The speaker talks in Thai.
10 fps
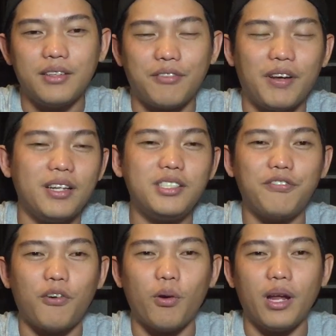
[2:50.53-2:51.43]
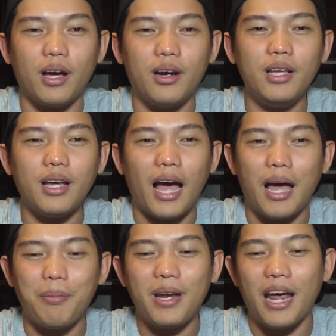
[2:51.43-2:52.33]
อย่างแฟนตาซีโฟเนี่ย เอ้ย
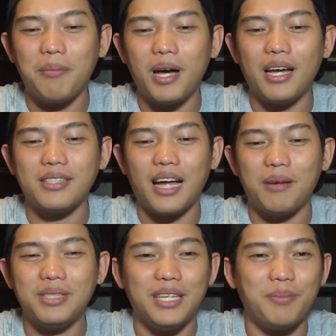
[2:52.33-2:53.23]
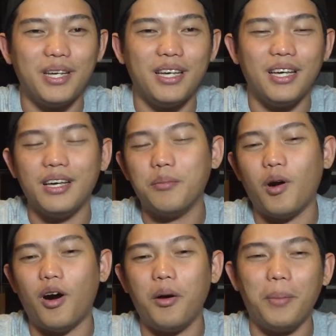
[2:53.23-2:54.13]
หายไปไหนมา 3-4 ปี
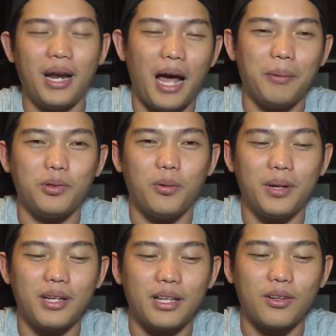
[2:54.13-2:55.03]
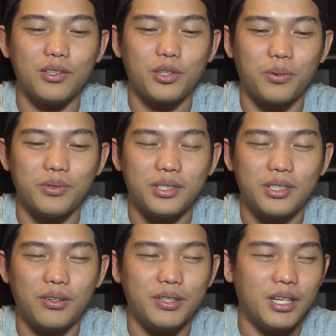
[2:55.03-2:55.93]
อ๋อ มันหายไปตัวตั้งแต่ตอนจบของ
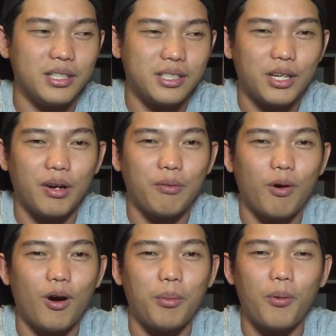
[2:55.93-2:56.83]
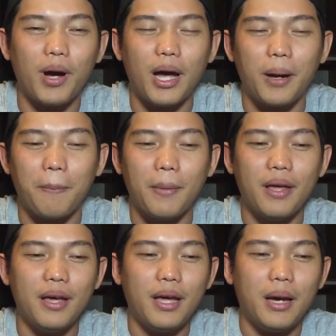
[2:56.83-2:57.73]
เอ่อ Secret War เพราะว่า
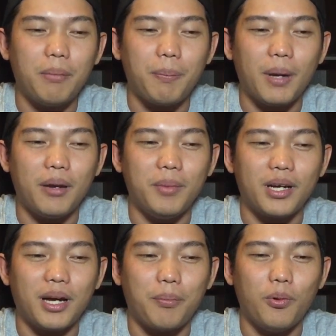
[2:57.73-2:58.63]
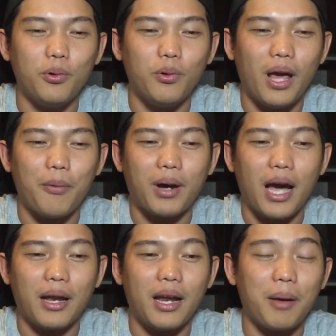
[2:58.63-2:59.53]
ไปเป็นเหมือนกับผู้ดูแลอา
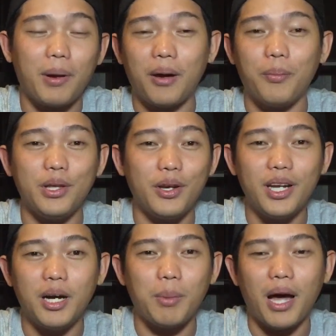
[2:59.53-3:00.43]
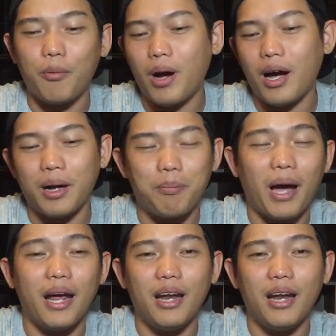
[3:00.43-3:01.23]
กาศได้รับพลังของยันเดอร์มาว่ากันไป